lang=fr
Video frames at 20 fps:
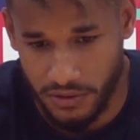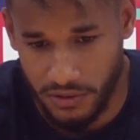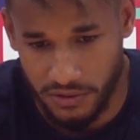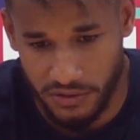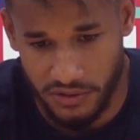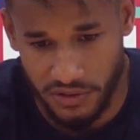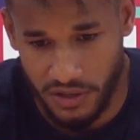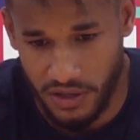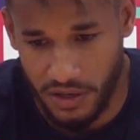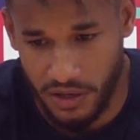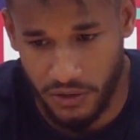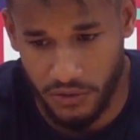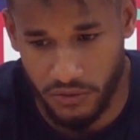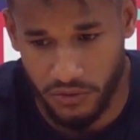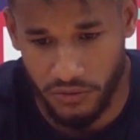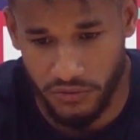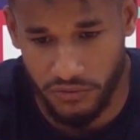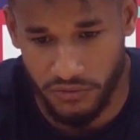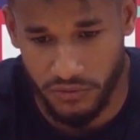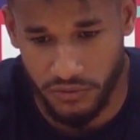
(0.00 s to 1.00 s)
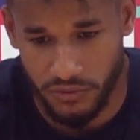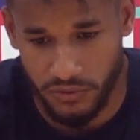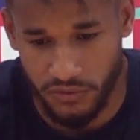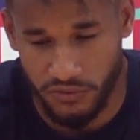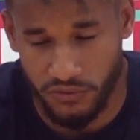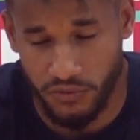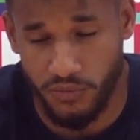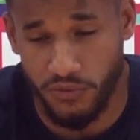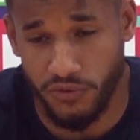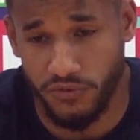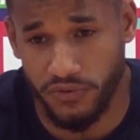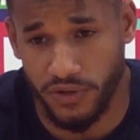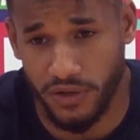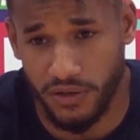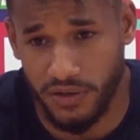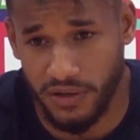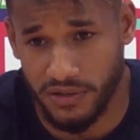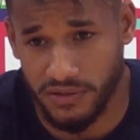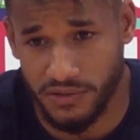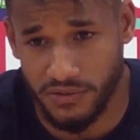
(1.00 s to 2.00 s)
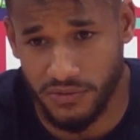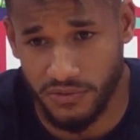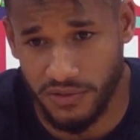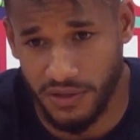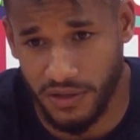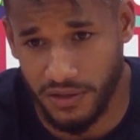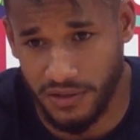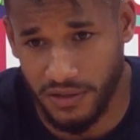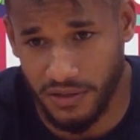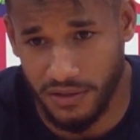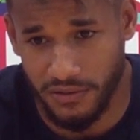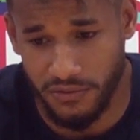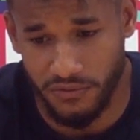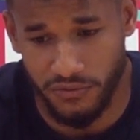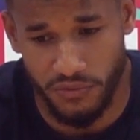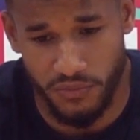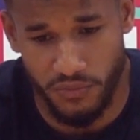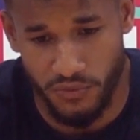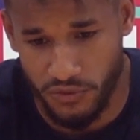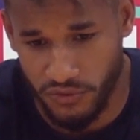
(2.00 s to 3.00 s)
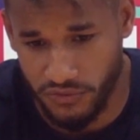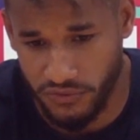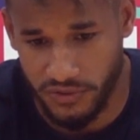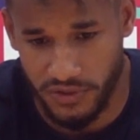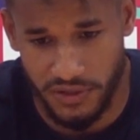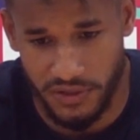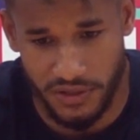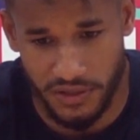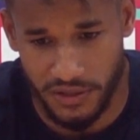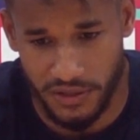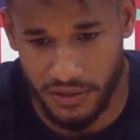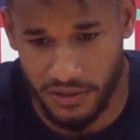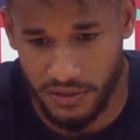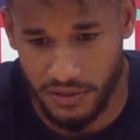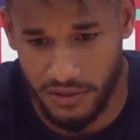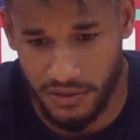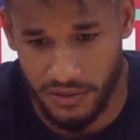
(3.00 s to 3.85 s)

c'est clair qu'on veut, on veut mieux faire que la saison dernière, on veut mieux finir,